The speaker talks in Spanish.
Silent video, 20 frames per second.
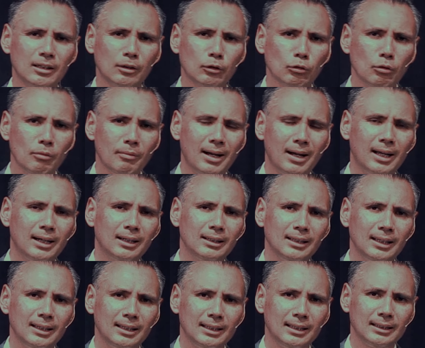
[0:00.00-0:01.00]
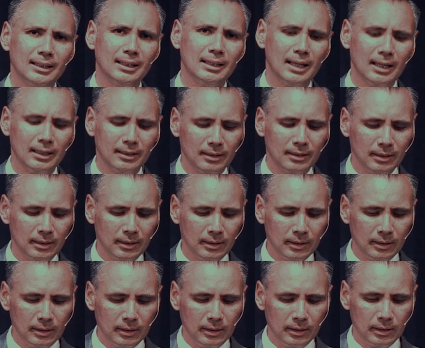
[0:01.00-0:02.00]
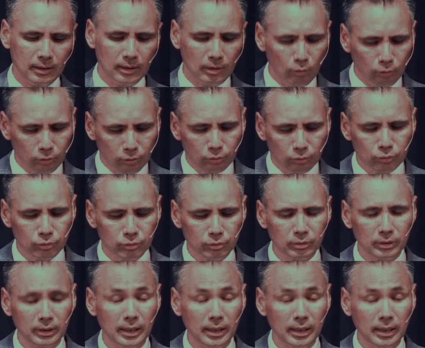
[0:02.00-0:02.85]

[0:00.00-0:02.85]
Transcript: robar la identidad de otros.